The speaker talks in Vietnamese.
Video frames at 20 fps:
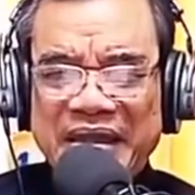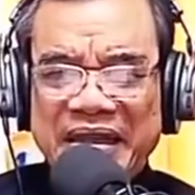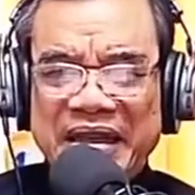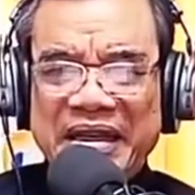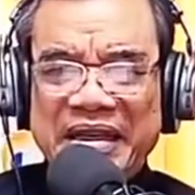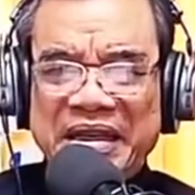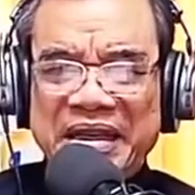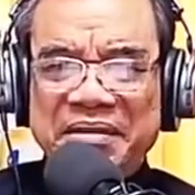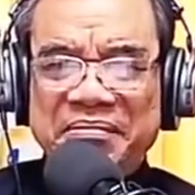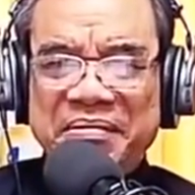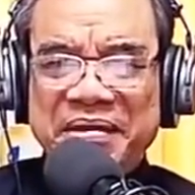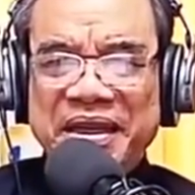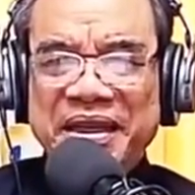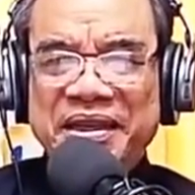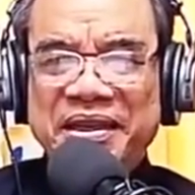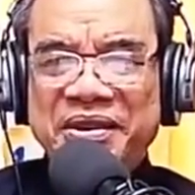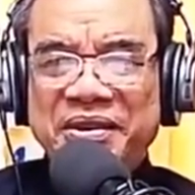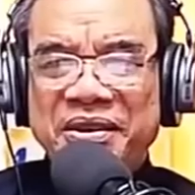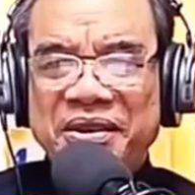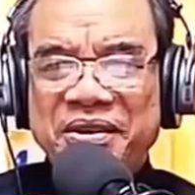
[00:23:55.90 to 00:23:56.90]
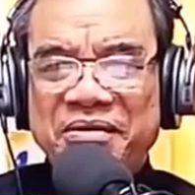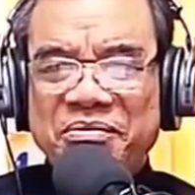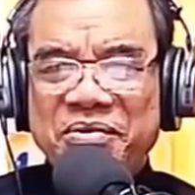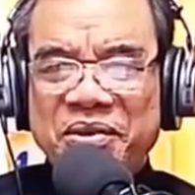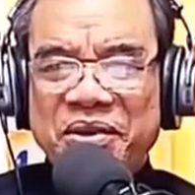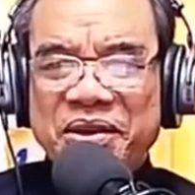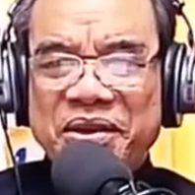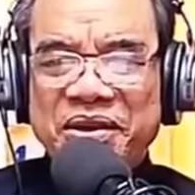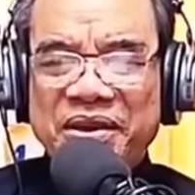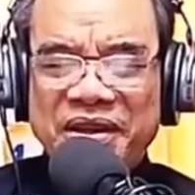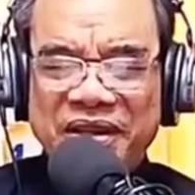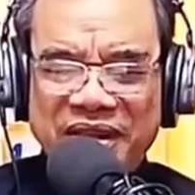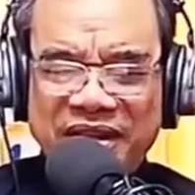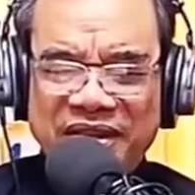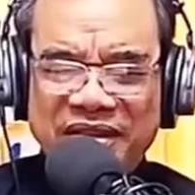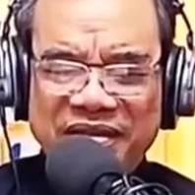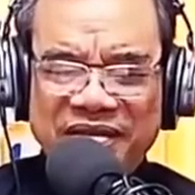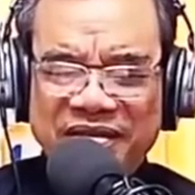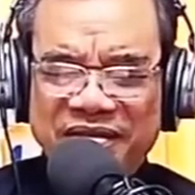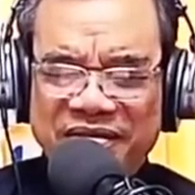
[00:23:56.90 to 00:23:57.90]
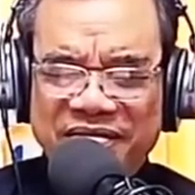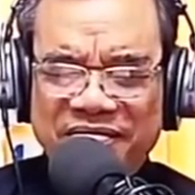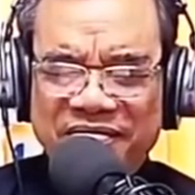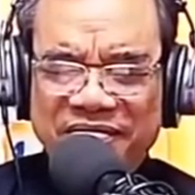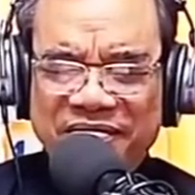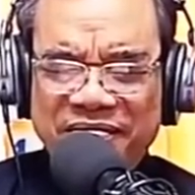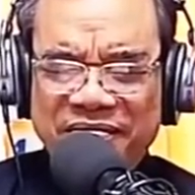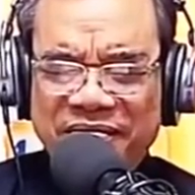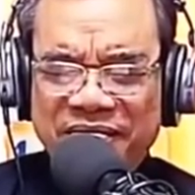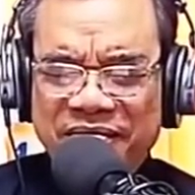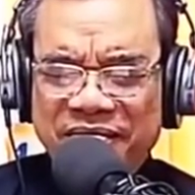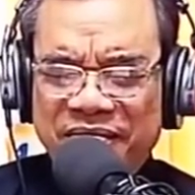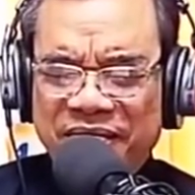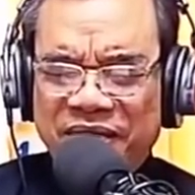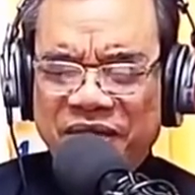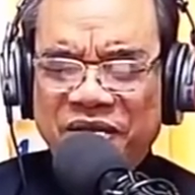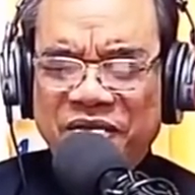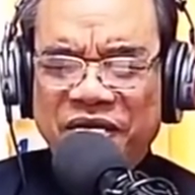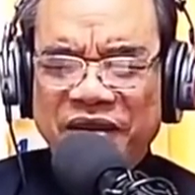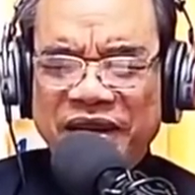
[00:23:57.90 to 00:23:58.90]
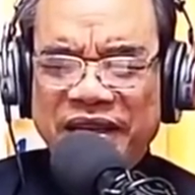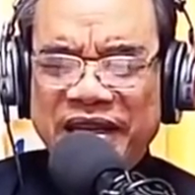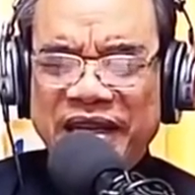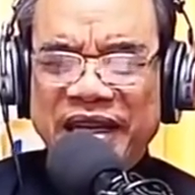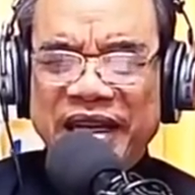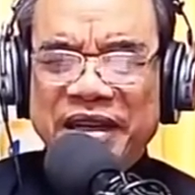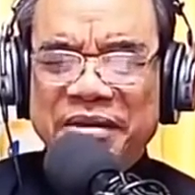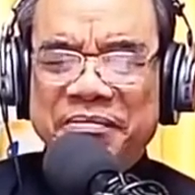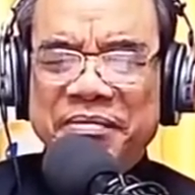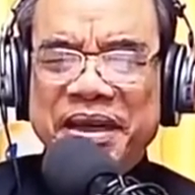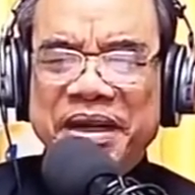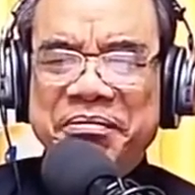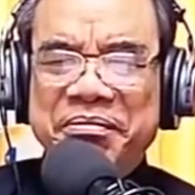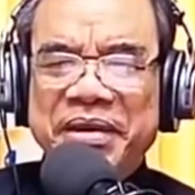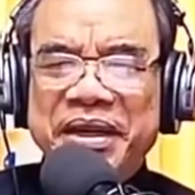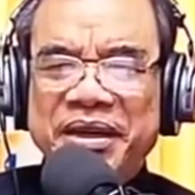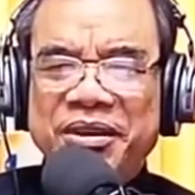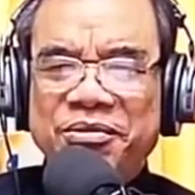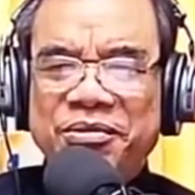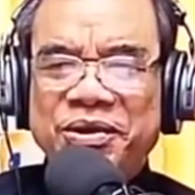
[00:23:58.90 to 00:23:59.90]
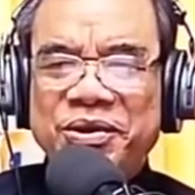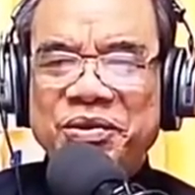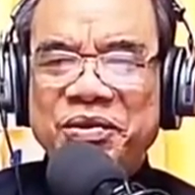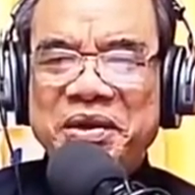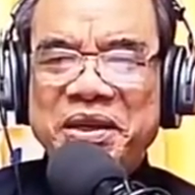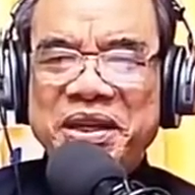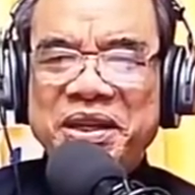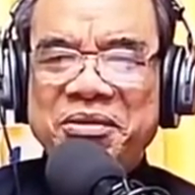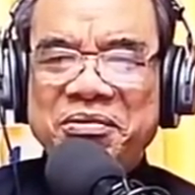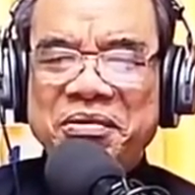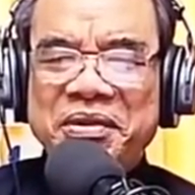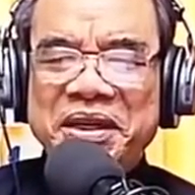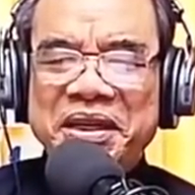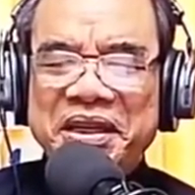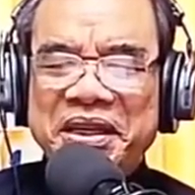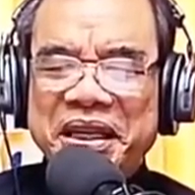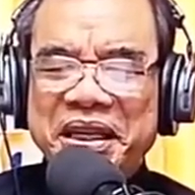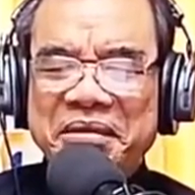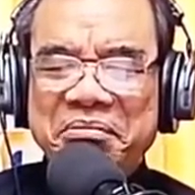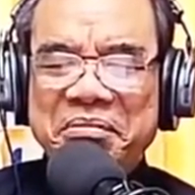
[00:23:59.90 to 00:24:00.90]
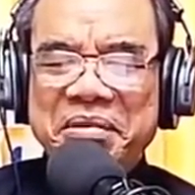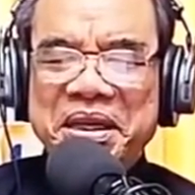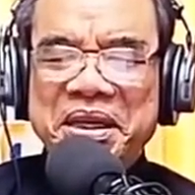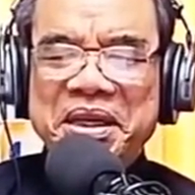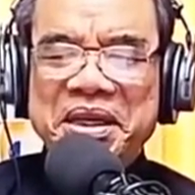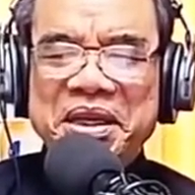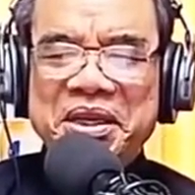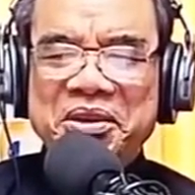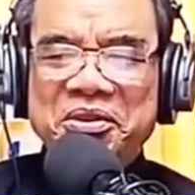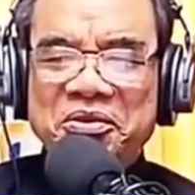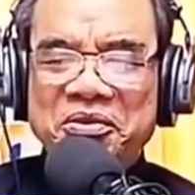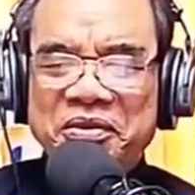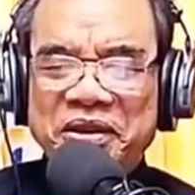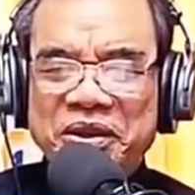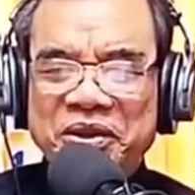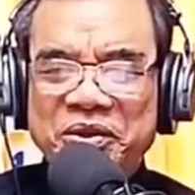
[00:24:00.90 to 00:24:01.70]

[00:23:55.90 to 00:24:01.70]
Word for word: Anh chị em nghĩ thử coi Một người Đâu phải như ngày hôm nay mình học cho lý học kinh thánh Biết nhiều về